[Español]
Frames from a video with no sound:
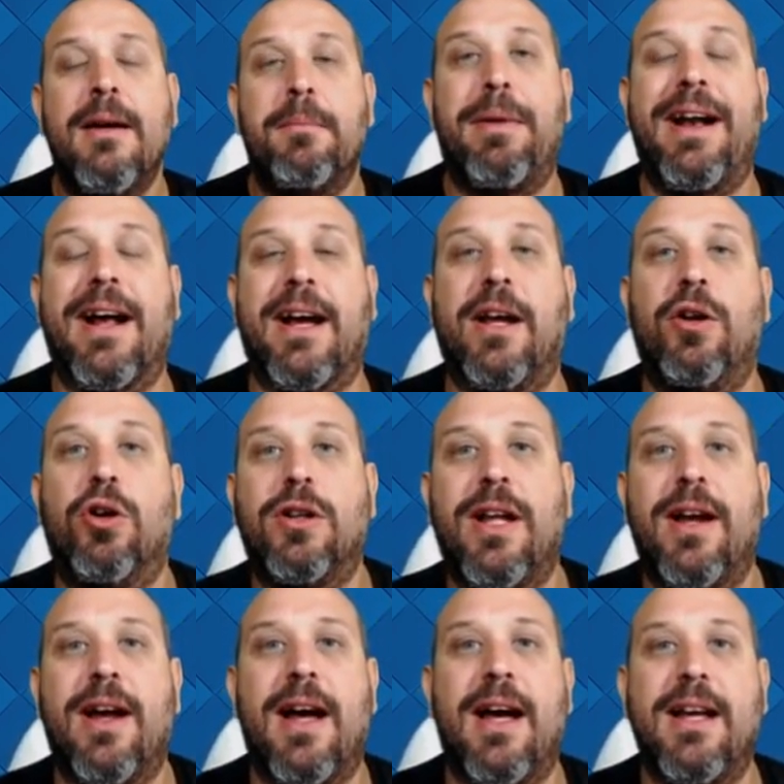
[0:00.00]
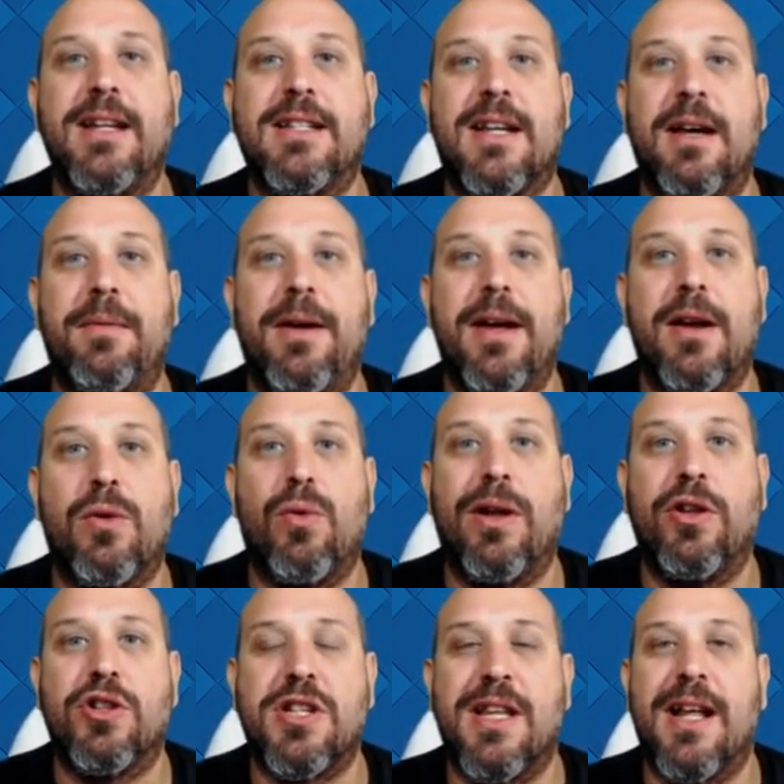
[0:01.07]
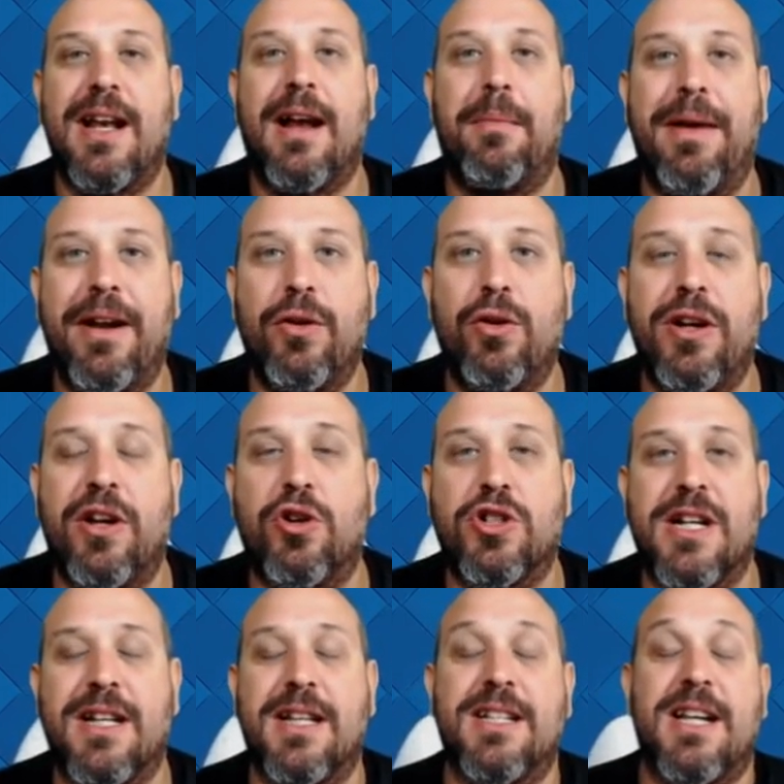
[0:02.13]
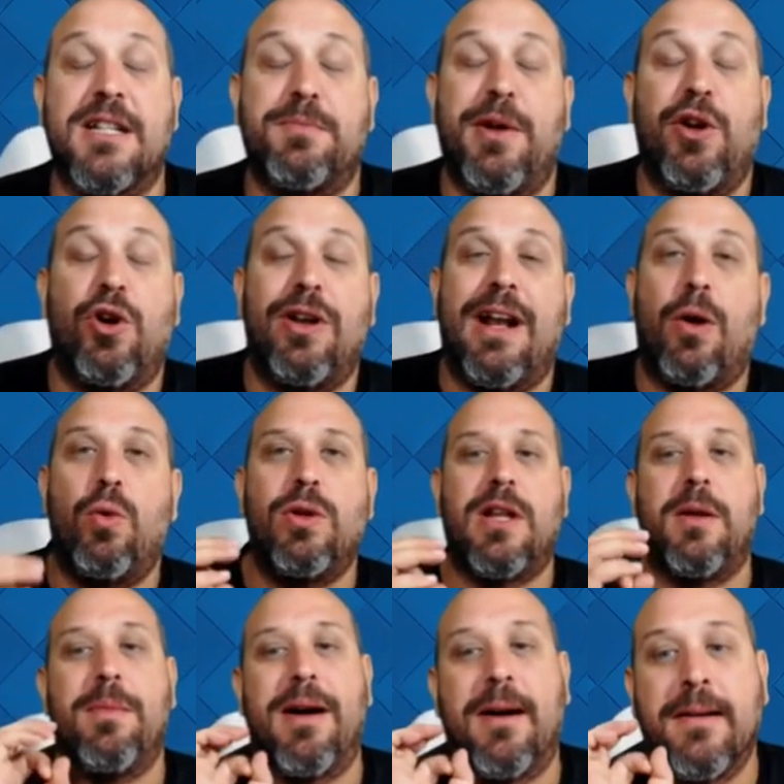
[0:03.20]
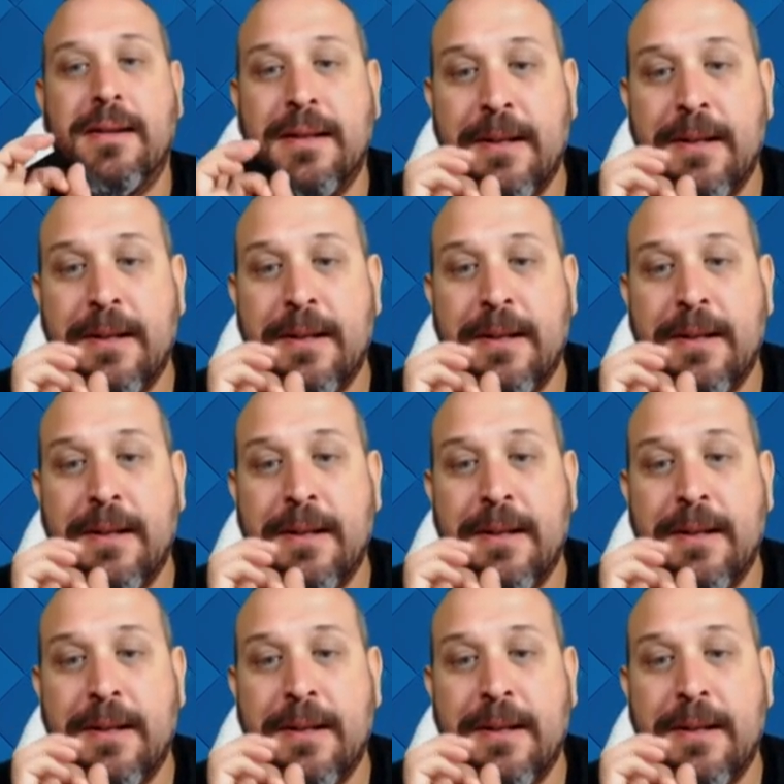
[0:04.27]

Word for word: Para que no tengáis que ver cuando se dan la mano y cosas de esas. Pero la última